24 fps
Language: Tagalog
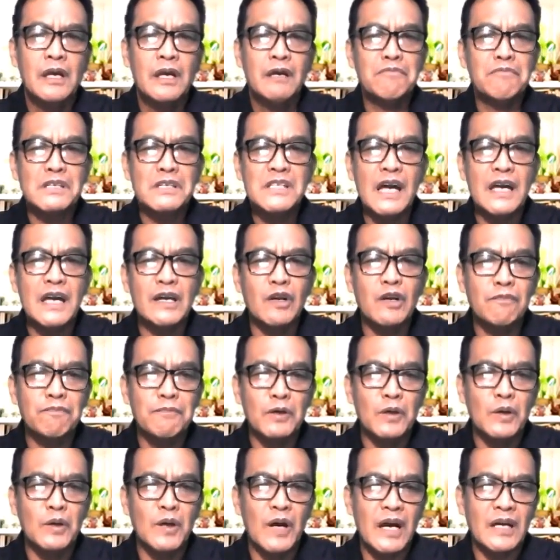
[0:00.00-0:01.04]
Basahin ko
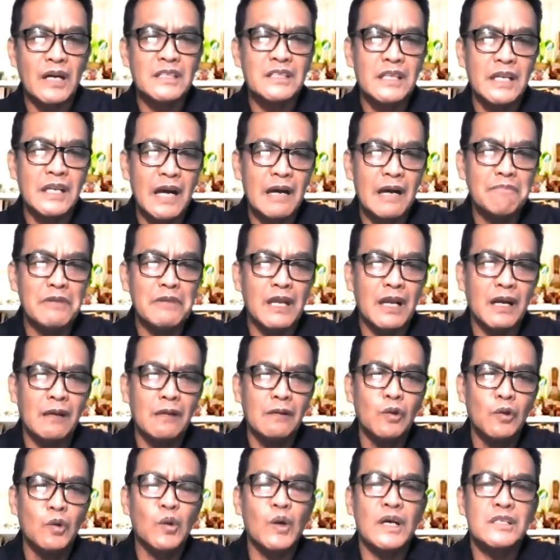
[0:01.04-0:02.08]
po ang sinabi ng
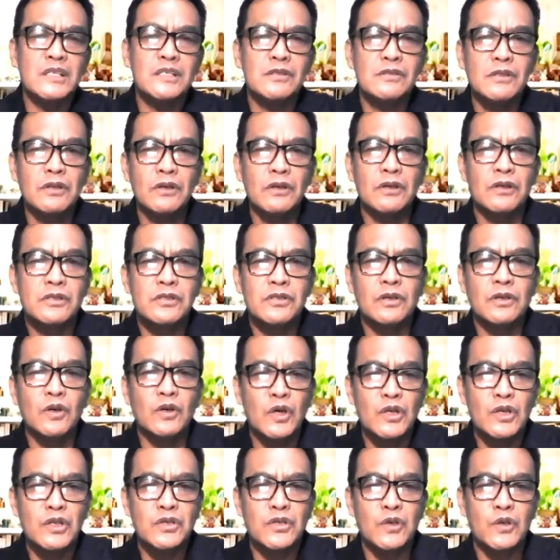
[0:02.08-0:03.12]
Lucas
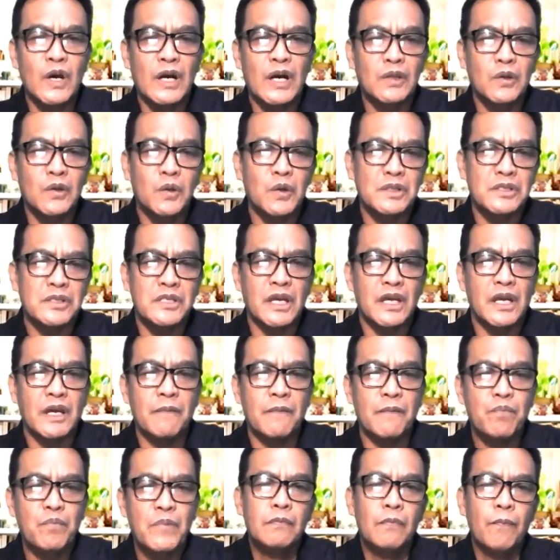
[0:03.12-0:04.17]

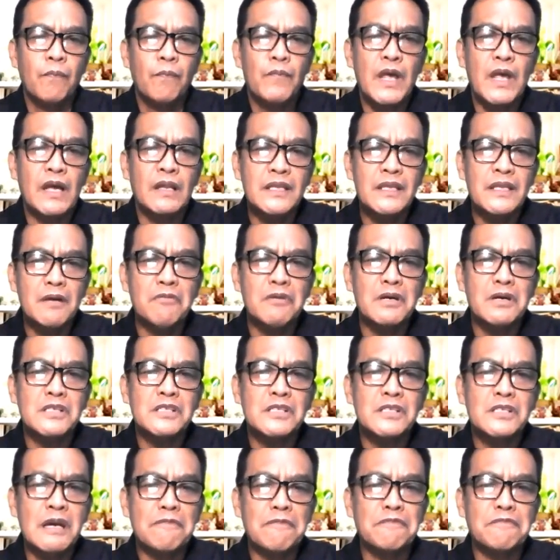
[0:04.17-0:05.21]
2:8-14. And there were
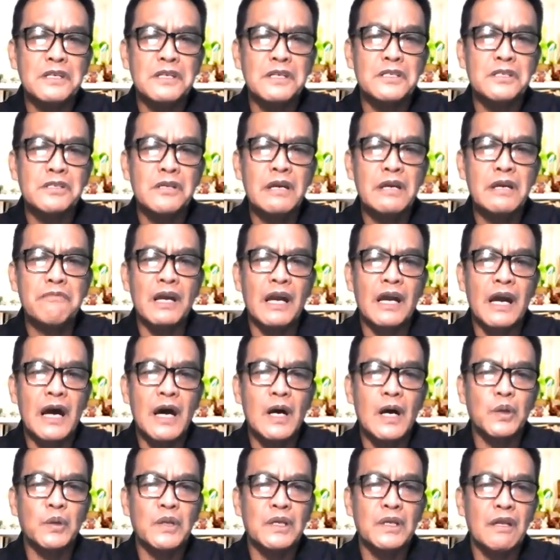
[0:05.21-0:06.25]
shepherds living
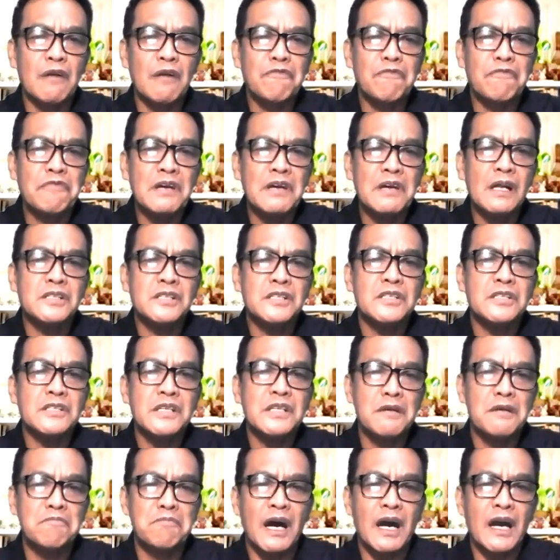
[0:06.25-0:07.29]
out in the fields
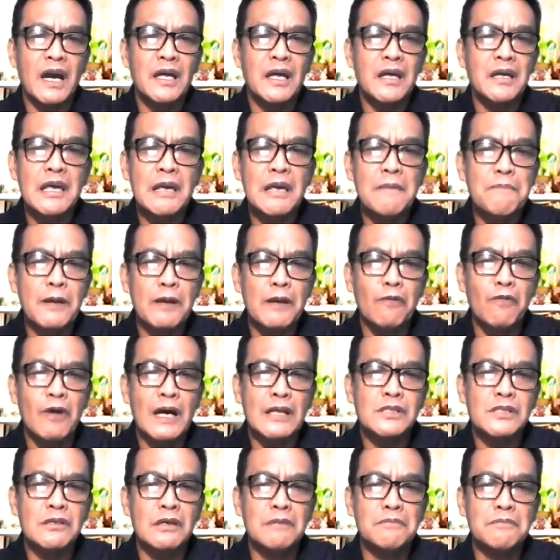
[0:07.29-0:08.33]
nearby, keeping
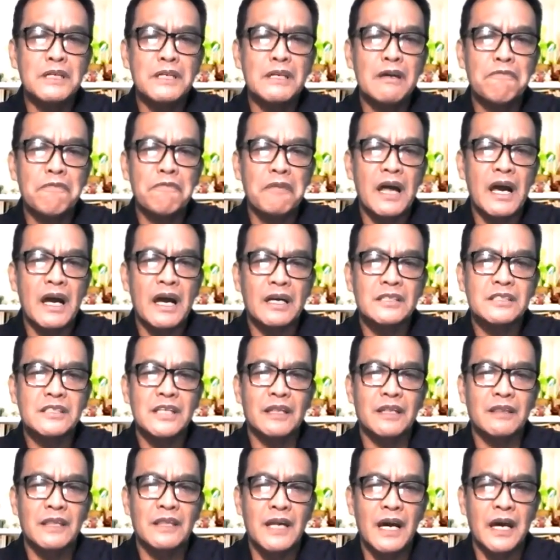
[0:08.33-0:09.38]
watch over the flocks
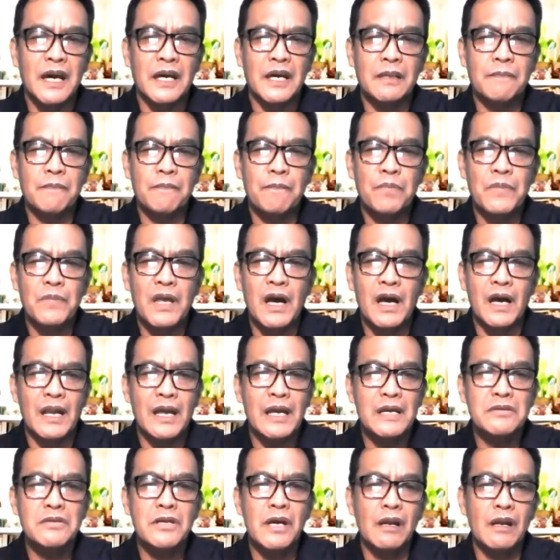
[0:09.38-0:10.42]
at night. An
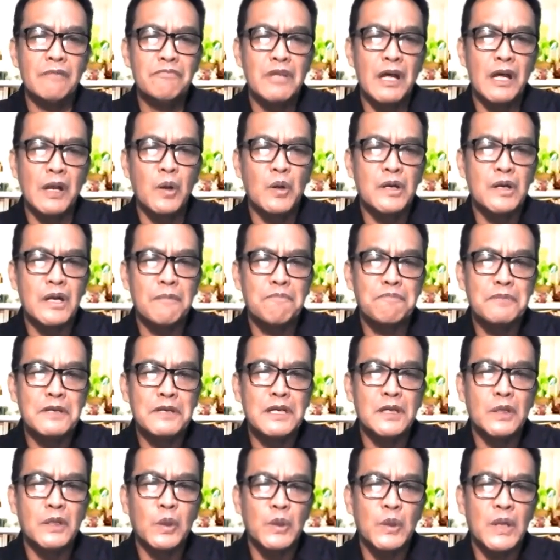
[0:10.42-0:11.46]
angel of the Lord
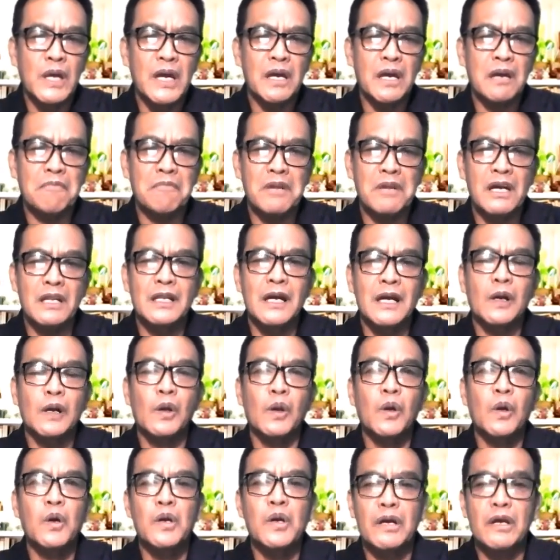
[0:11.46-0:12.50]
appeared to them, and the
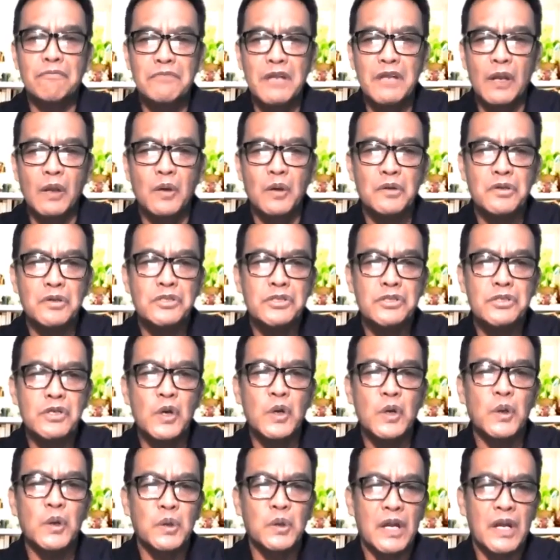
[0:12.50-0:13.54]
glory of the Lord
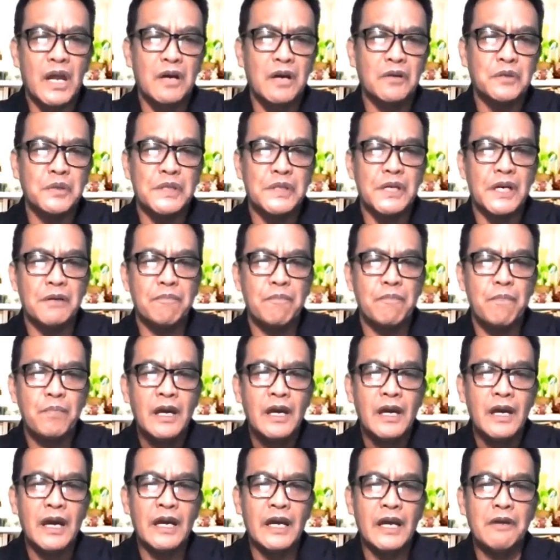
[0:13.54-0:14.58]
shone around them,
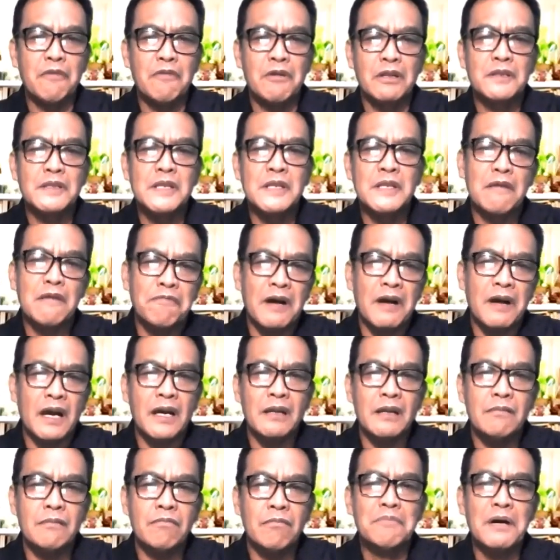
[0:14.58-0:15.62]
and they were
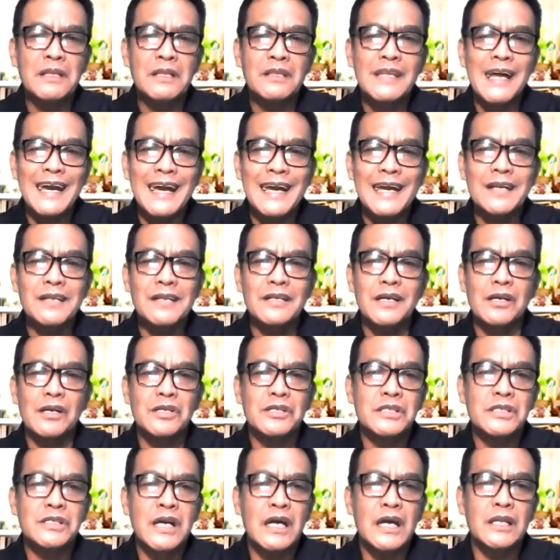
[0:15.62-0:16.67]
terrified. But the angel
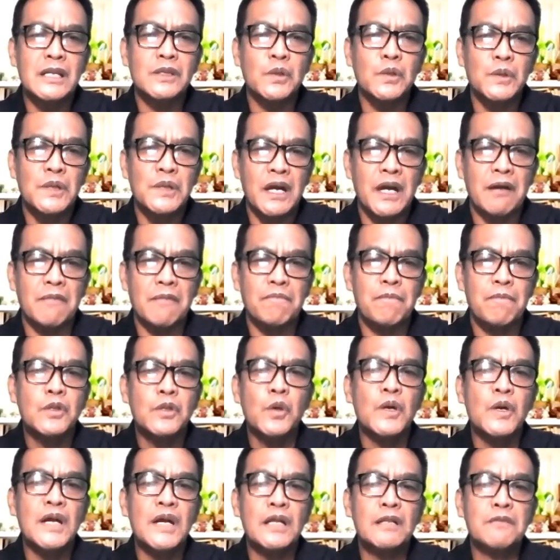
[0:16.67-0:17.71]
said to them,
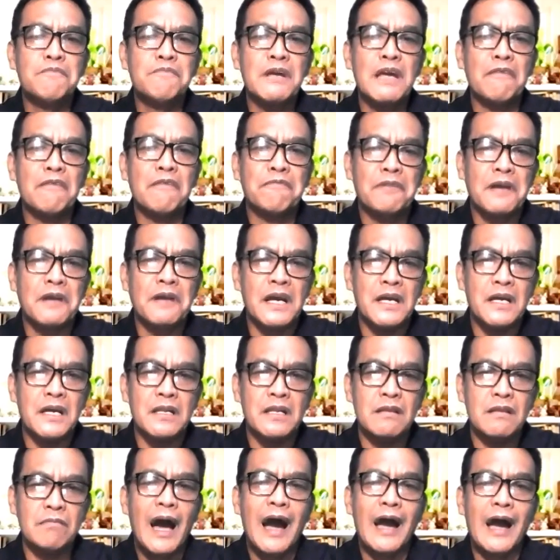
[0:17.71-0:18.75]
Do not be
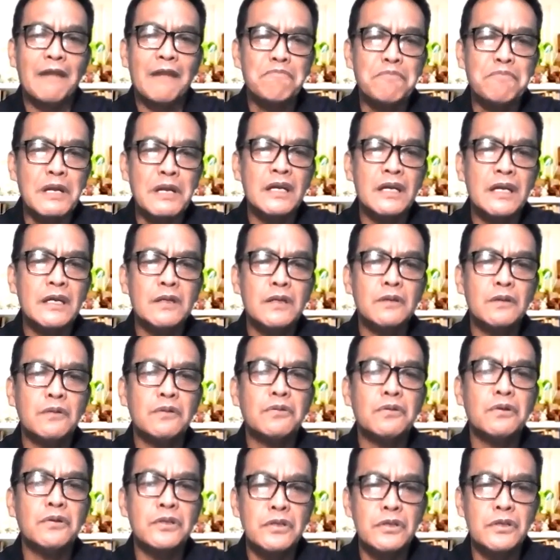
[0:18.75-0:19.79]
afraid. I bring you
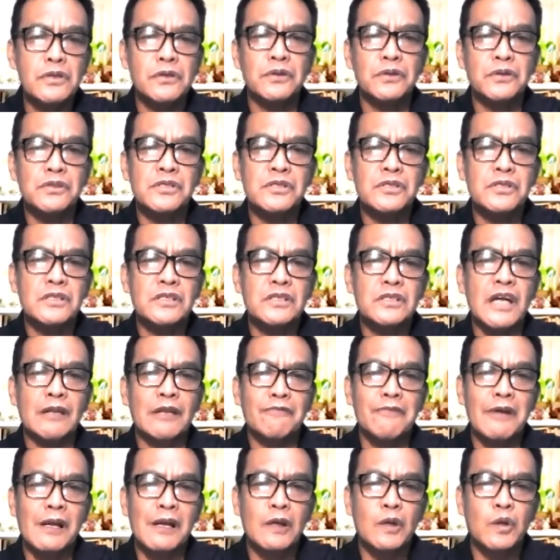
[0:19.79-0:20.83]
good news
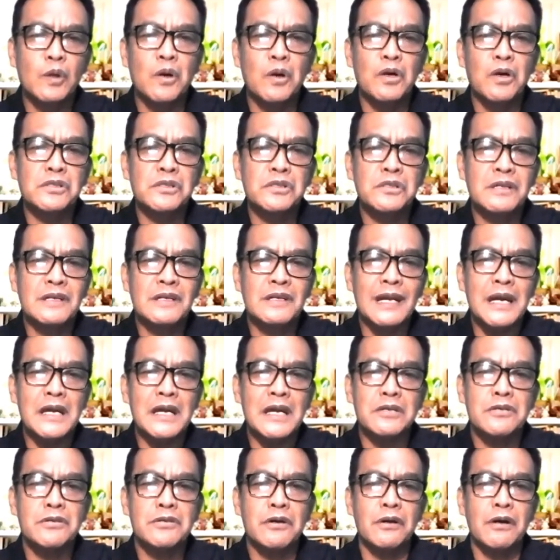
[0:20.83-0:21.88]
that will cause
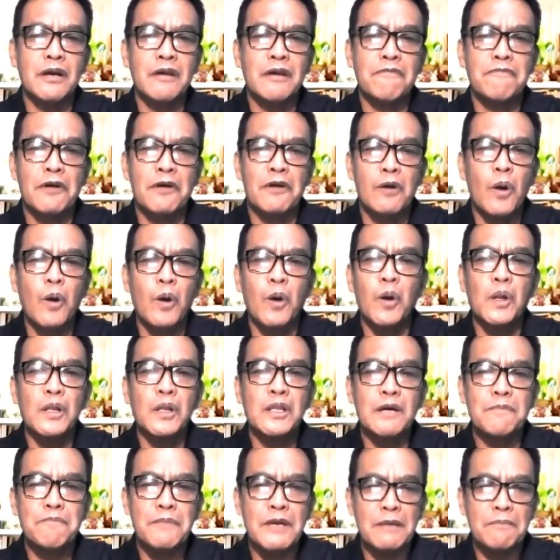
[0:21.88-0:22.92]
great joy for all the